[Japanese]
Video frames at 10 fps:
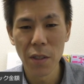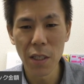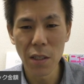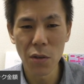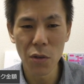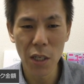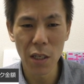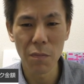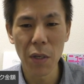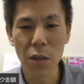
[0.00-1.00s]
ですの
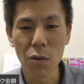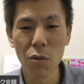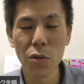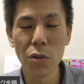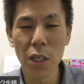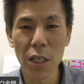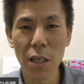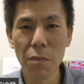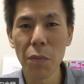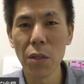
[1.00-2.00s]
で、まあ、こういうね、
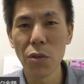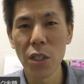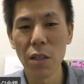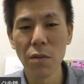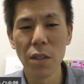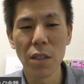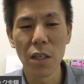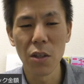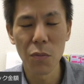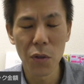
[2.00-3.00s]
キャンペーンをしてるんです
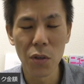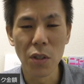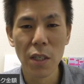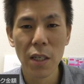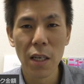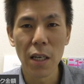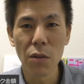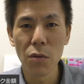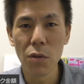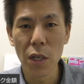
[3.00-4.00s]
けども、あ
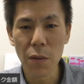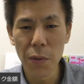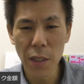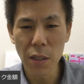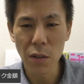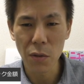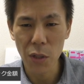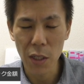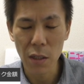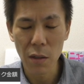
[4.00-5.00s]
の、FX を
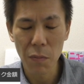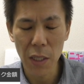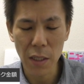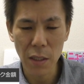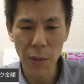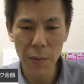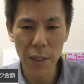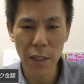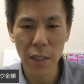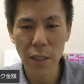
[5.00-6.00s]
ね、まあ、今ま
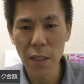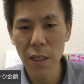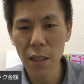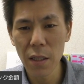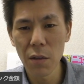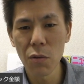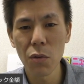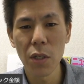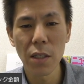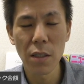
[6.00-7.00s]
で全然やったこ
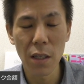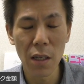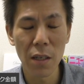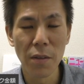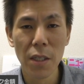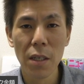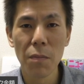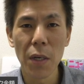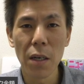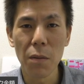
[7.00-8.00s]
となくて、
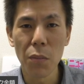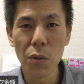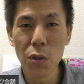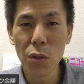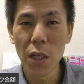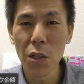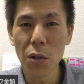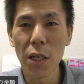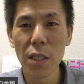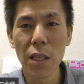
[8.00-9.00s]
まあ、ポイントサイト
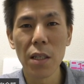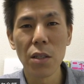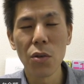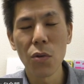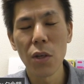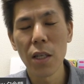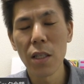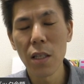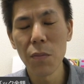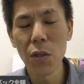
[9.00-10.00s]
の案件でちょっとやっ
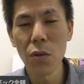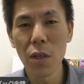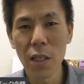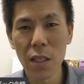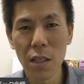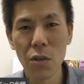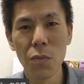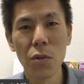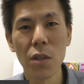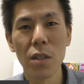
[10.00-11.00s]
てみようかなって
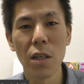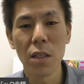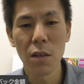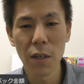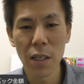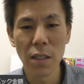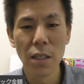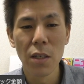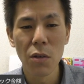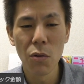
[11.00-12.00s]
思ってる方は、
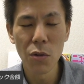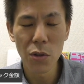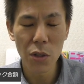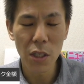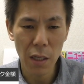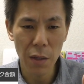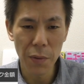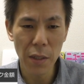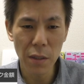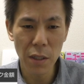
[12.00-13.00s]
こういう
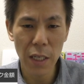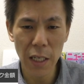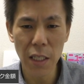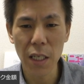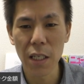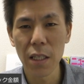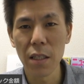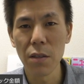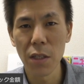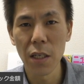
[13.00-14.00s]
FX 会社がやっ
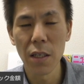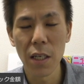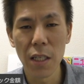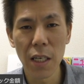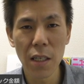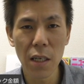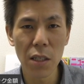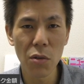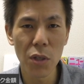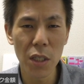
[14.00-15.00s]
てるね、え何
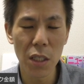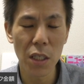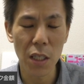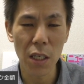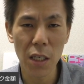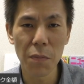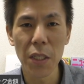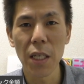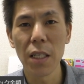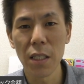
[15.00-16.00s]
回取引したらみ
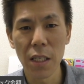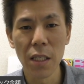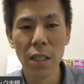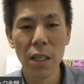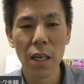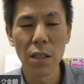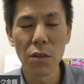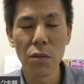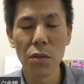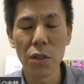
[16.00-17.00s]
たいなね、あ
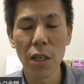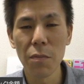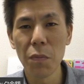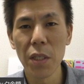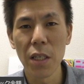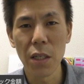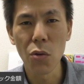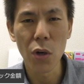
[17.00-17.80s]
のキャンペーンには乗